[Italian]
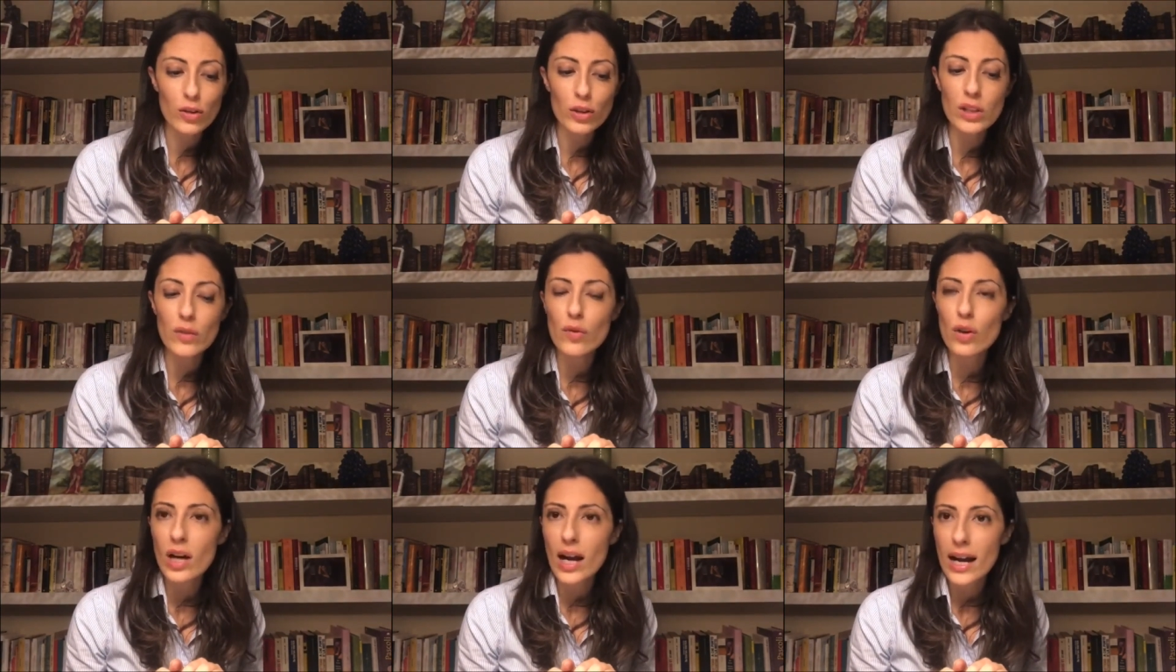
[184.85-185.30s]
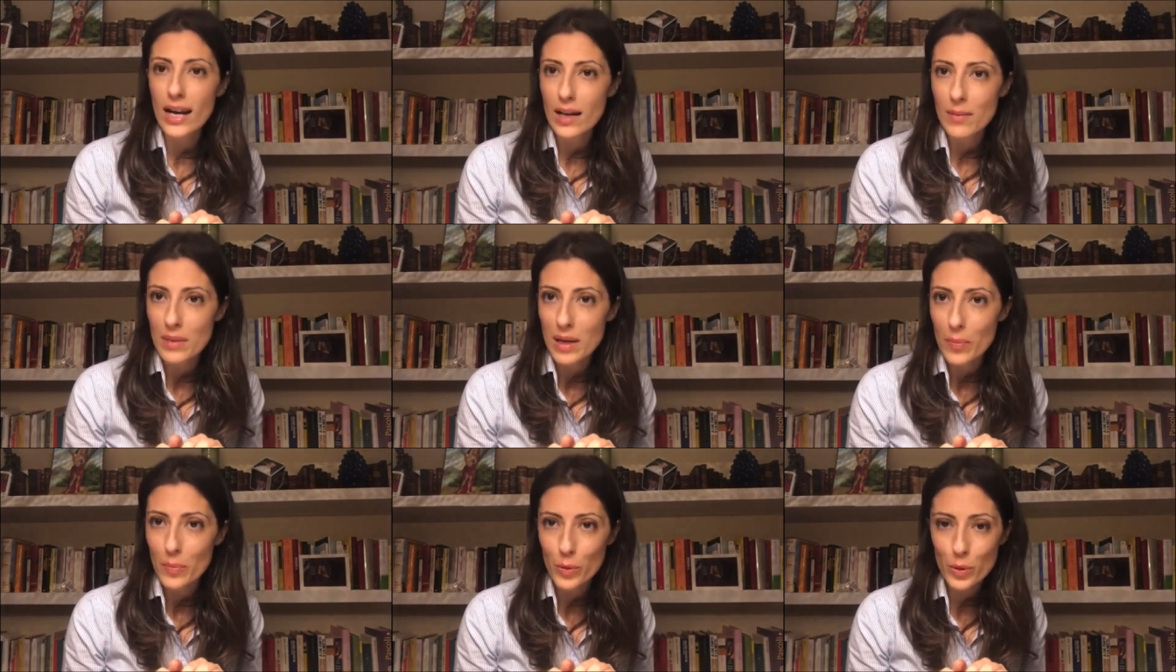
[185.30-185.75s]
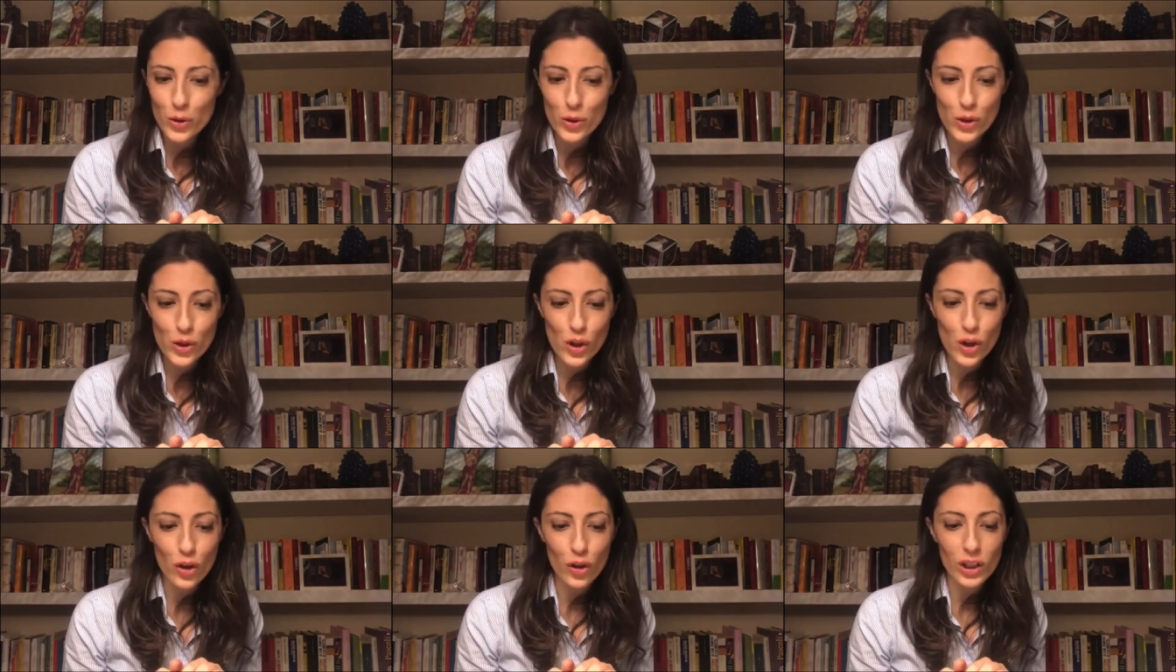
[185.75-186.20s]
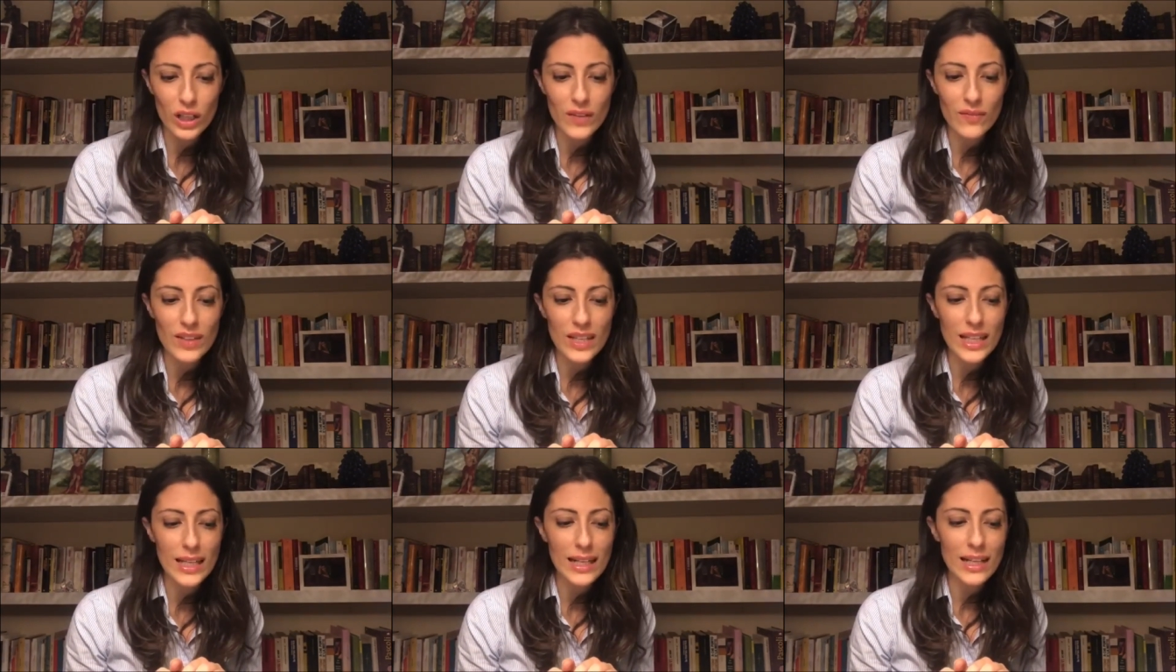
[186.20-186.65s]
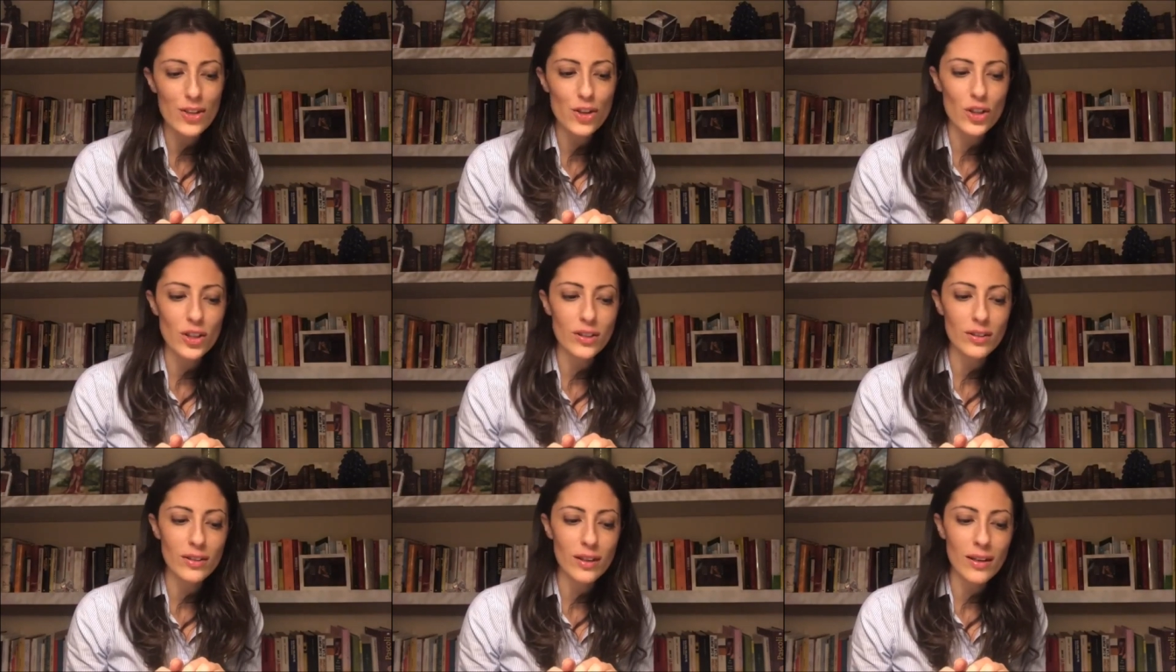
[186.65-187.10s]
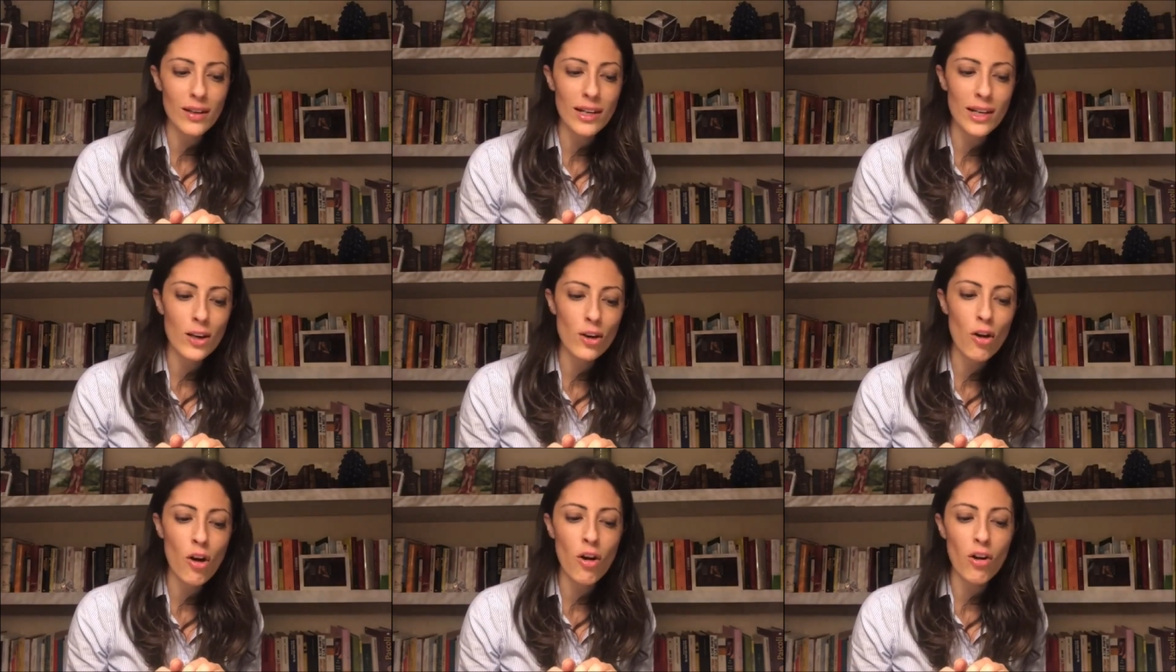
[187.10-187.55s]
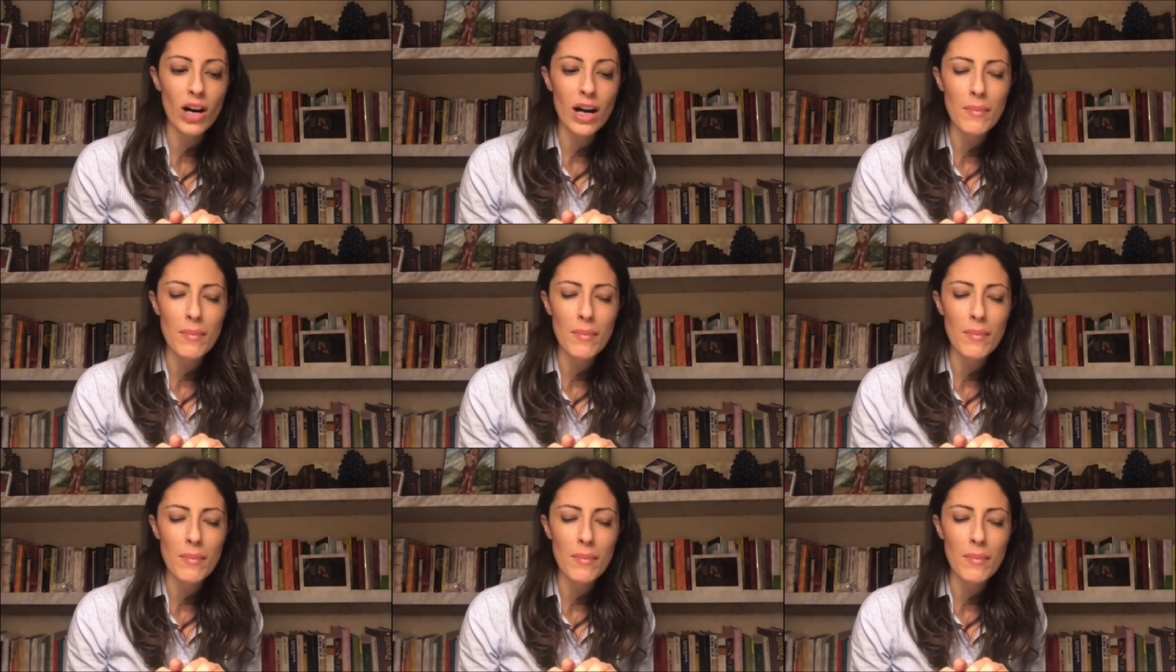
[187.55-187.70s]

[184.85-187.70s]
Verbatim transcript: io divorai la mia porzione, Vicky la centellinò,